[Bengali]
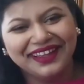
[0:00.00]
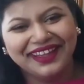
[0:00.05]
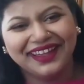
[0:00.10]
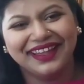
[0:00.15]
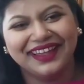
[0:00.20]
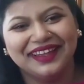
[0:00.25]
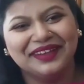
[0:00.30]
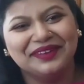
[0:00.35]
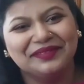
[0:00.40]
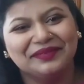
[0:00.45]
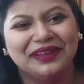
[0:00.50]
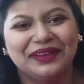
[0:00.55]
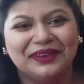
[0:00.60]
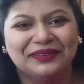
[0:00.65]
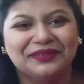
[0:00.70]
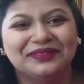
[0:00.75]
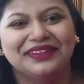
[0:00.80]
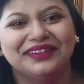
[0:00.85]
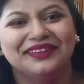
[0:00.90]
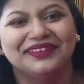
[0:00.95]
হ্যাঁ বাল্য
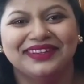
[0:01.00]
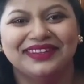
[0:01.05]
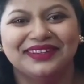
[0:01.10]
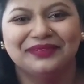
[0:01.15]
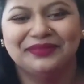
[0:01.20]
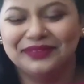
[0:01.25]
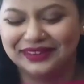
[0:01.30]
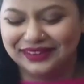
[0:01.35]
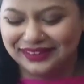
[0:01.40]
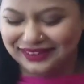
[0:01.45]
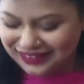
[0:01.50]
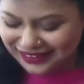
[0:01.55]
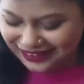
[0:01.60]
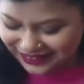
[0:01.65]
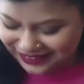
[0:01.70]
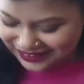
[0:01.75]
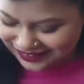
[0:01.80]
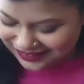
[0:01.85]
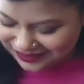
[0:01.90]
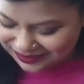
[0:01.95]
বিবাহই বলতে
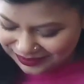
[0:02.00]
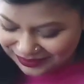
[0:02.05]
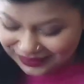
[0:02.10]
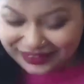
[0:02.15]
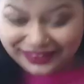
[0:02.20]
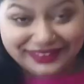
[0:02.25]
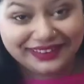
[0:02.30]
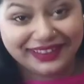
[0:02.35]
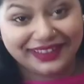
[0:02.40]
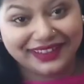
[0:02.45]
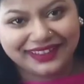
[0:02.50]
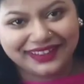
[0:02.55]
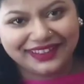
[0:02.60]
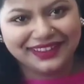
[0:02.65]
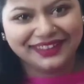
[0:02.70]
বলা যায়